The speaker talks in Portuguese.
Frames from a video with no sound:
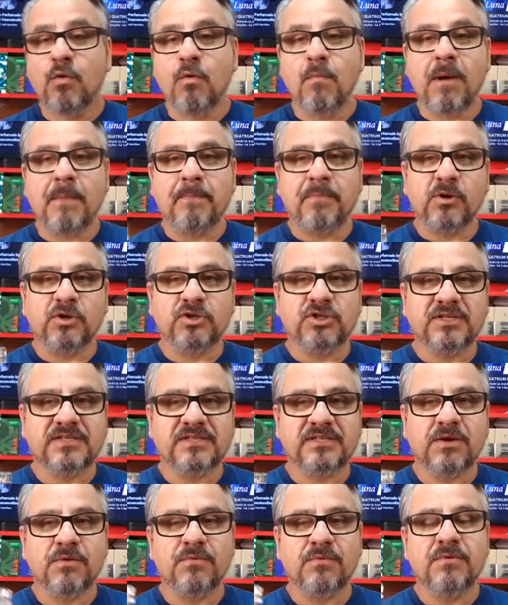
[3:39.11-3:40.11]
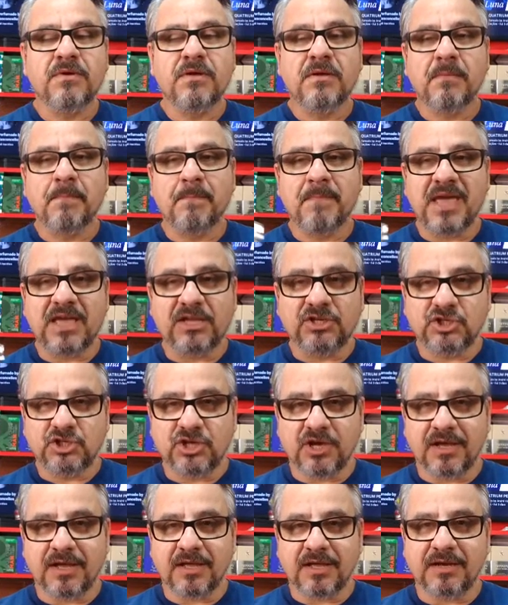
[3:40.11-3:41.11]
com uma projeção
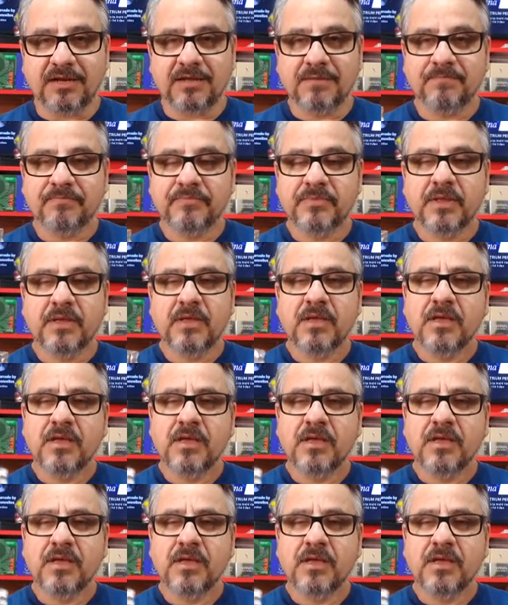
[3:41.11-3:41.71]
mediana